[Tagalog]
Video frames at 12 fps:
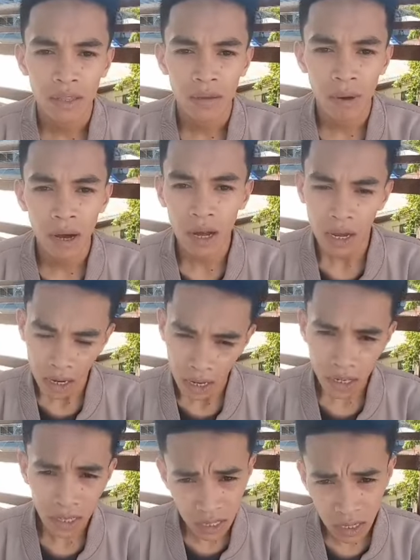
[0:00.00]
'Di ba?
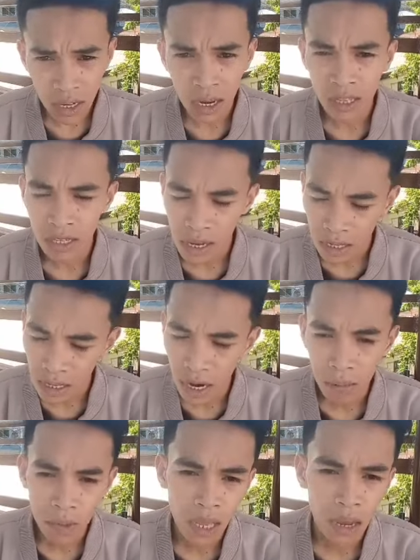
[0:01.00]
Kasi sa sina- sa
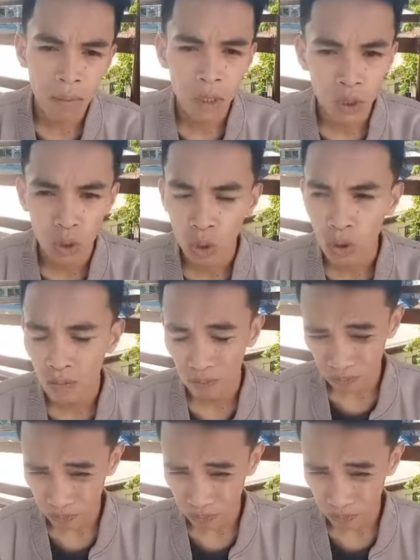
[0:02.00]
dinami-dami nyo,